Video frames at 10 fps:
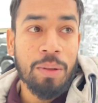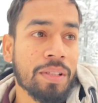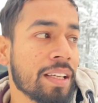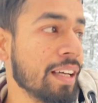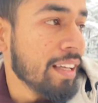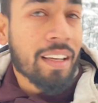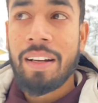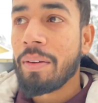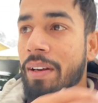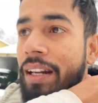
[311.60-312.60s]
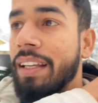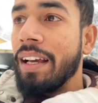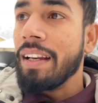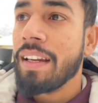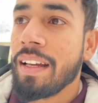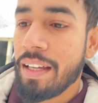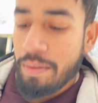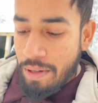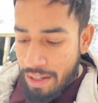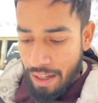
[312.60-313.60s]
दूर से वरना क्या लेने आए
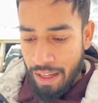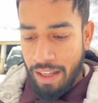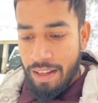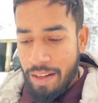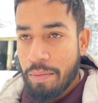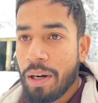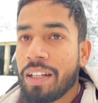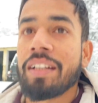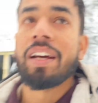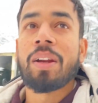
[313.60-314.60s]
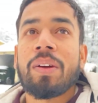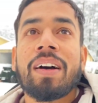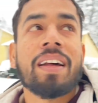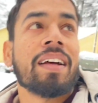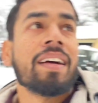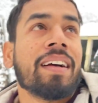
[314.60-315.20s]
हम बाकी देख लो यार